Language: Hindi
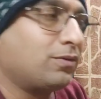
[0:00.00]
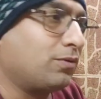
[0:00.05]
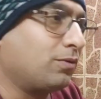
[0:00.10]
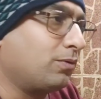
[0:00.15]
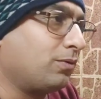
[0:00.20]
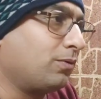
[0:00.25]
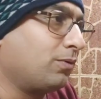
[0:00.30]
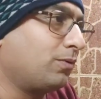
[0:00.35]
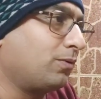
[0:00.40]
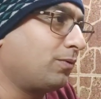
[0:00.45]

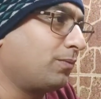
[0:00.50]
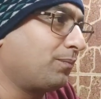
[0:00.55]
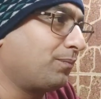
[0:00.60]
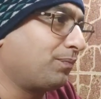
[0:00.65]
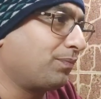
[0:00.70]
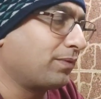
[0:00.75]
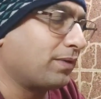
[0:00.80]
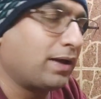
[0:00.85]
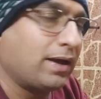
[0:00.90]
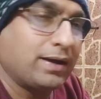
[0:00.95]
तो
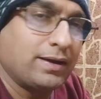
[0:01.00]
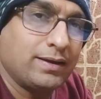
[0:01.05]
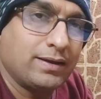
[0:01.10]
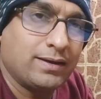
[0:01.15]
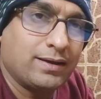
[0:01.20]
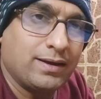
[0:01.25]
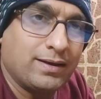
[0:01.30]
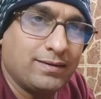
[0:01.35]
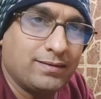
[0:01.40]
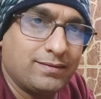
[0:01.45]
आइए
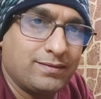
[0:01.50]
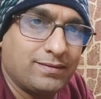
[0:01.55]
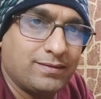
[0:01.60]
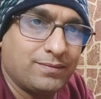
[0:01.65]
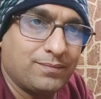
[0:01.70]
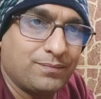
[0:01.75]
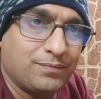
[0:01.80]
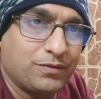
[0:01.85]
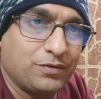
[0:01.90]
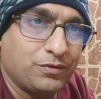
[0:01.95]
गाइस
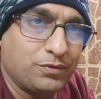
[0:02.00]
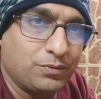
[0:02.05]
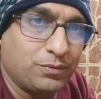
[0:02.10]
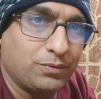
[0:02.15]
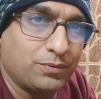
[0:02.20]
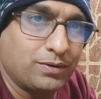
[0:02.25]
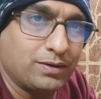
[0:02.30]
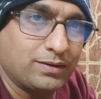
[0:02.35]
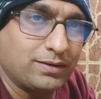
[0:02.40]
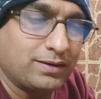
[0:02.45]

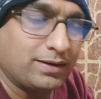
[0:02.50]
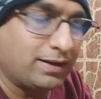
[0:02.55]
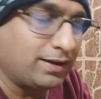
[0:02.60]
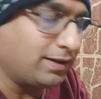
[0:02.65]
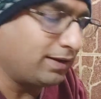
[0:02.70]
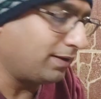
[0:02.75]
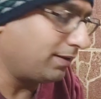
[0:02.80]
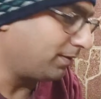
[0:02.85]
शुरू करते हैं